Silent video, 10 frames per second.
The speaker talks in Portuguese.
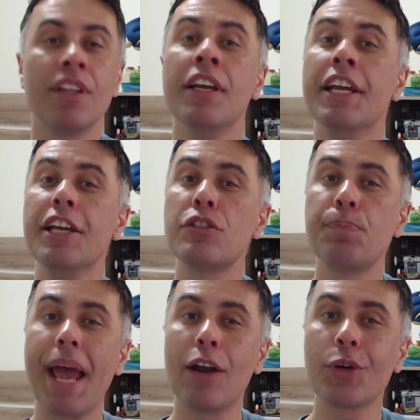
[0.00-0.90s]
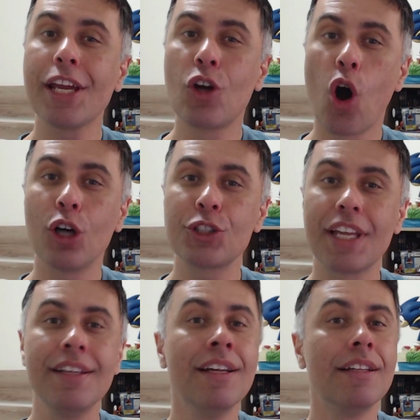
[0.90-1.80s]
Espero que gostem.
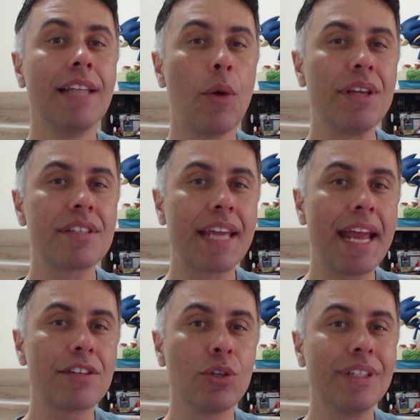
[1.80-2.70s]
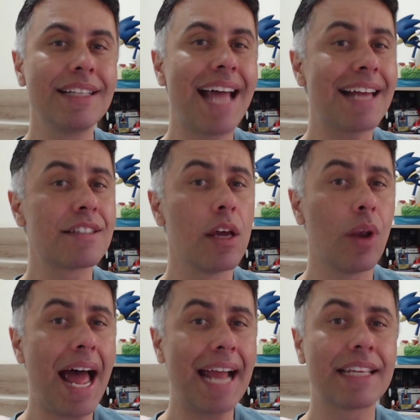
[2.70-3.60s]
Não esqueçam de dar seu
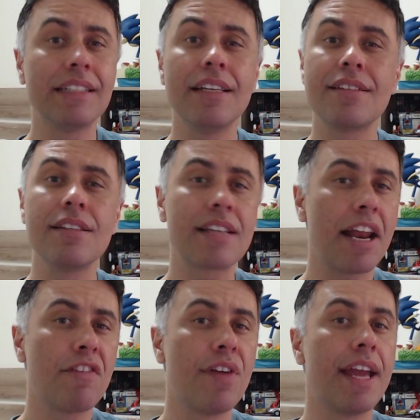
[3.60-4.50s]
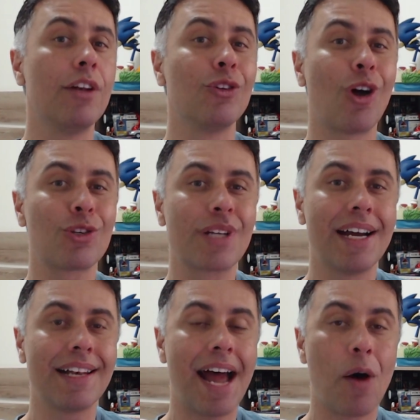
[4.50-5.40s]
like e de se inscrever no nosso
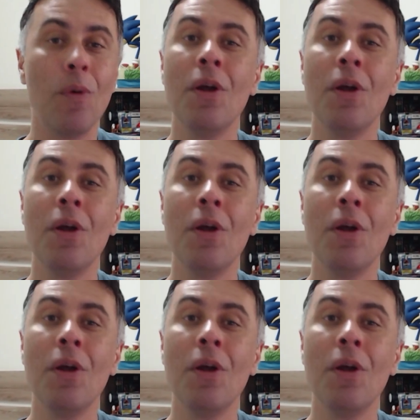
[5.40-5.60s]
canal